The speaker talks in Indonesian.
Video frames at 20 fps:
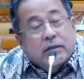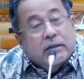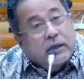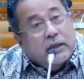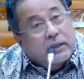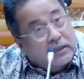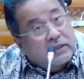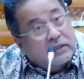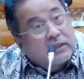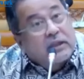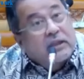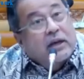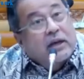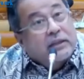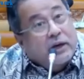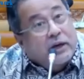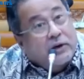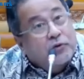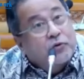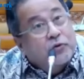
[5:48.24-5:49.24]
kita tidak
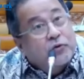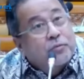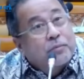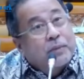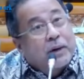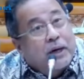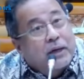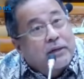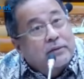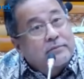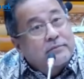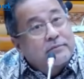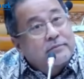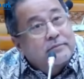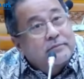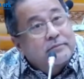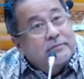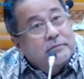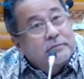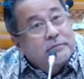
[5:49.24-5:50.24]
tahu Pak
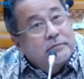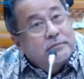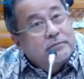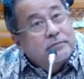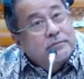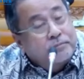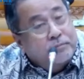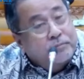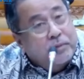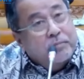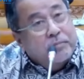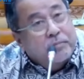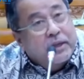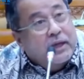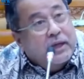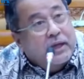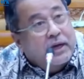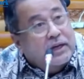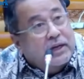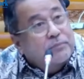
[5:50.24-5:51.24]

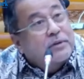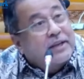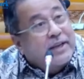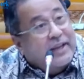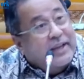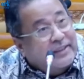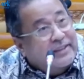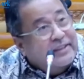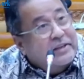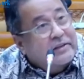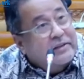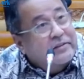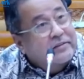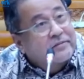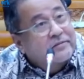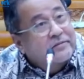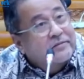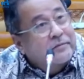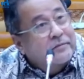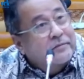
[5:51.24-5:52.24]
pemerintah akan berganti.
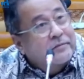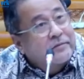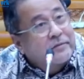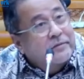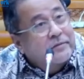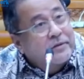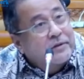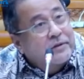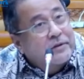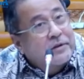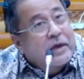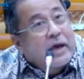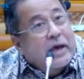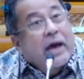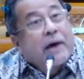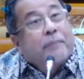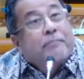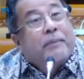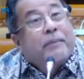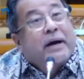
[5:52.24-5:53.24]

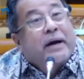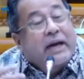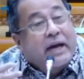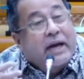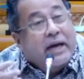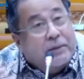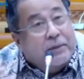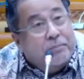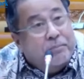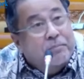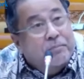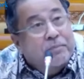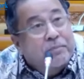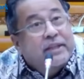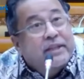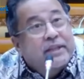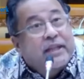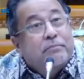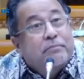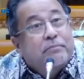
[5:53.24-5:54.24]
Apakah
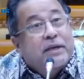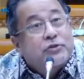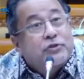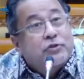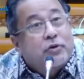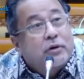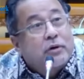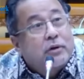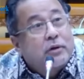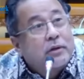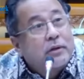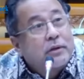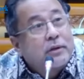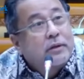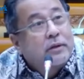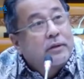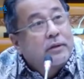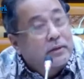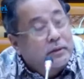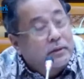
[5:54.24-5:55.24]
kepemerintahan besok
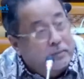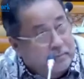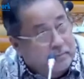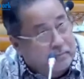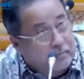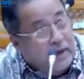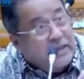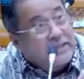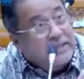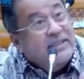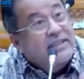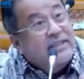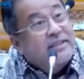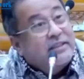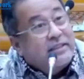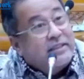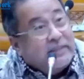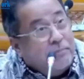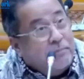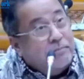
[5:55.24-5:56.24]
masih
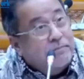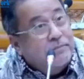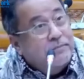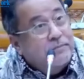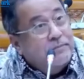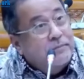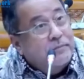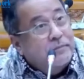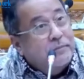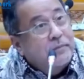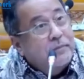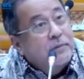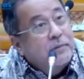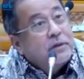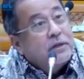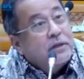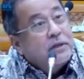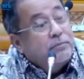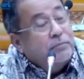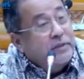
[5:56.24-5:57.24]
tetap
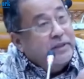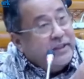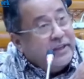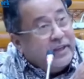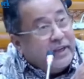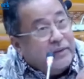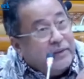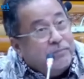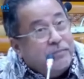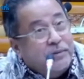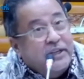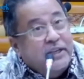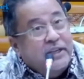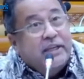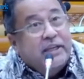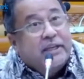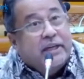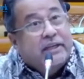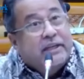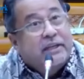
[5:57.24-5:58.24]
Kementerian
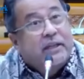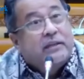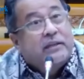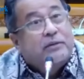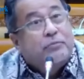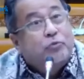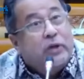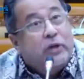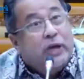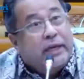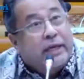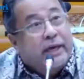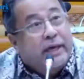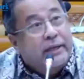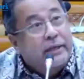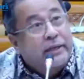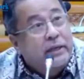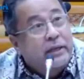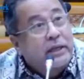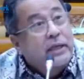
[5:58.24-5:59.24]
Pendidikan dan
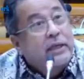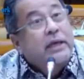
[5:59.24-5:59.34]
Kebudayaan?